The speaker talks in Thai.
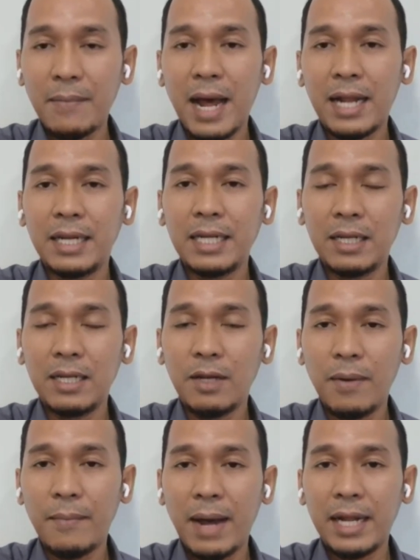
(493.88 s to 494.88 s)
ฐบาลที่ถึง
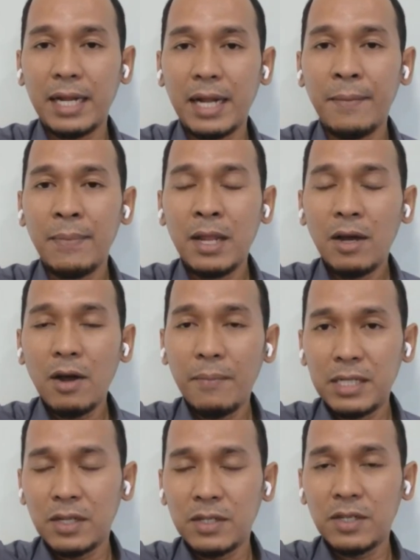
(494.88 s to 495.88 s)
ว่าประมาณเนี่ยก็
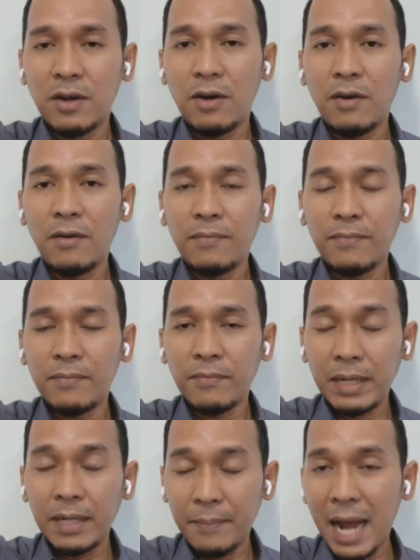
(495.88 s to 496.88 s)
เป็นสส
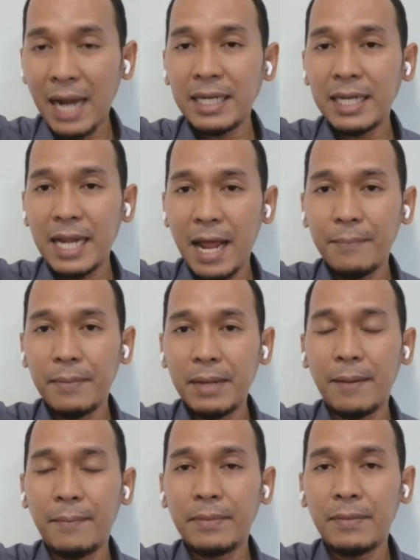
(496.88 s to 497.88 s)
หรือพักที่ได้เป
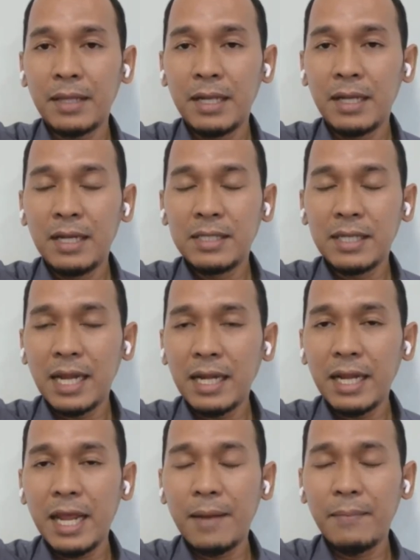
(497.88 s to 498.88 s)
รียบังนั้
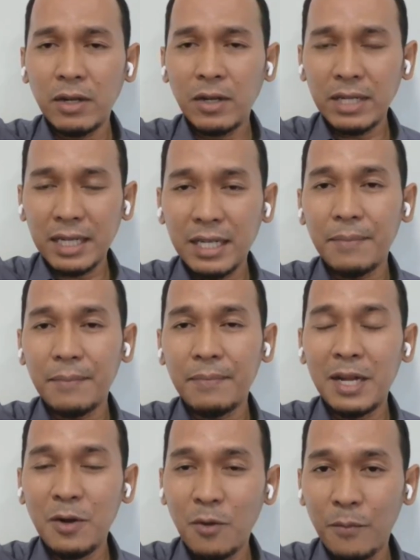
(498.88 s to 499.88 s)
นเองมันก็เกิดไป
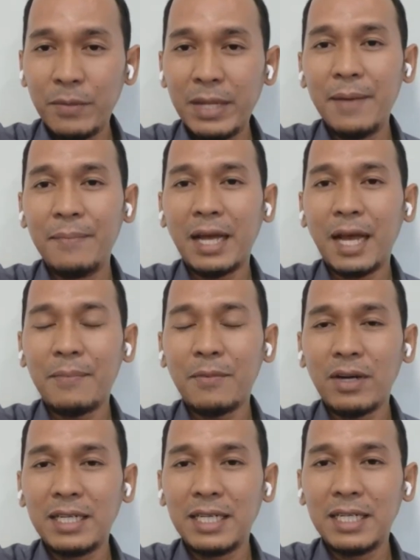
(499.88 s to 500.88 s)
ลูปเดิมนะครับ
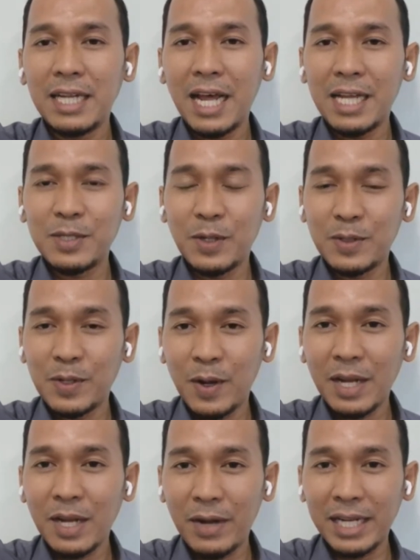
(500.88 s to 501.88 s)
ก็คือถ้าสส
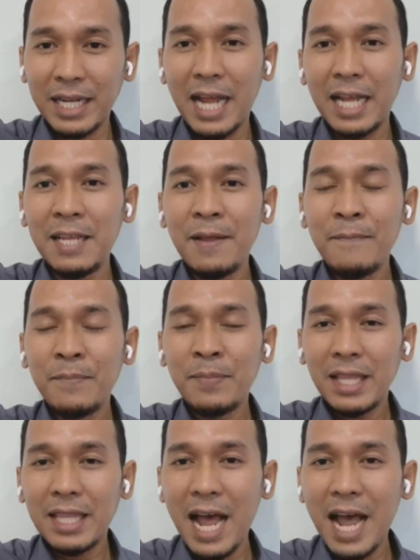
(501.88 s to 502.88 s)
จังหวัดไหน
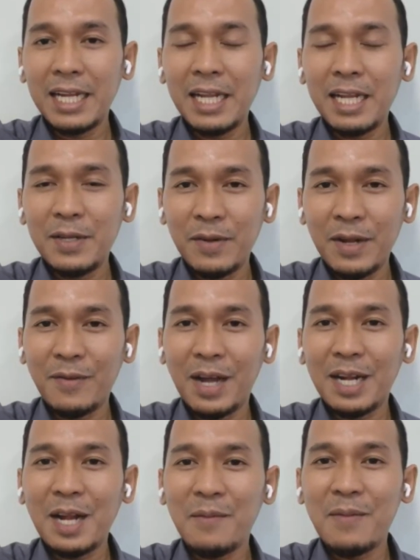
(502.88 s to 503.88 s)
ได้และอยู่ในฝั่
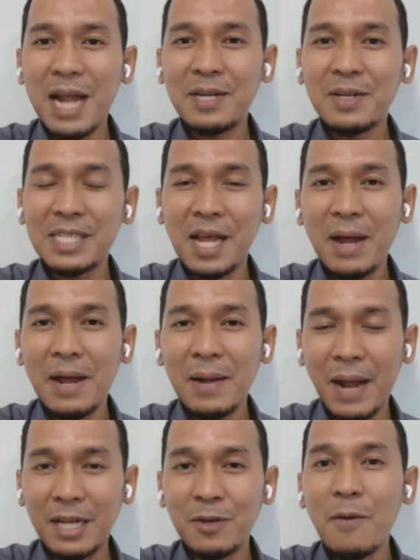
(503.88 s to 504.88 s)
งรัฐบาลก็สามารถ
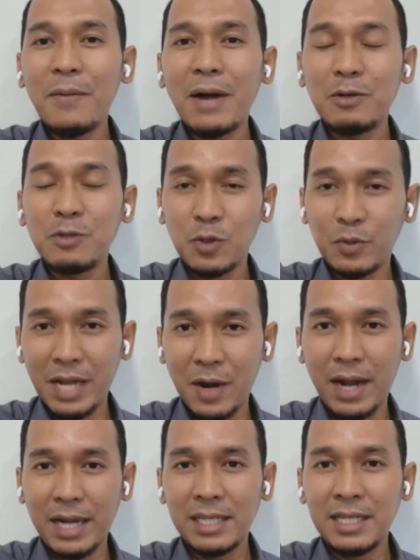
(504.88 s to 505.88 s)
ผันงบเข้าสู่จัง
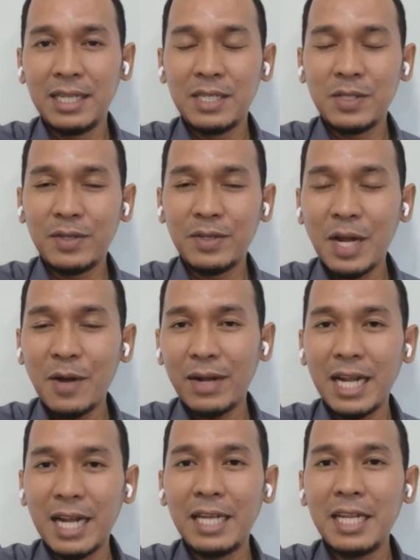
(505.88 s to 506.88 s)
หวัดส่วนจังหวัดไหน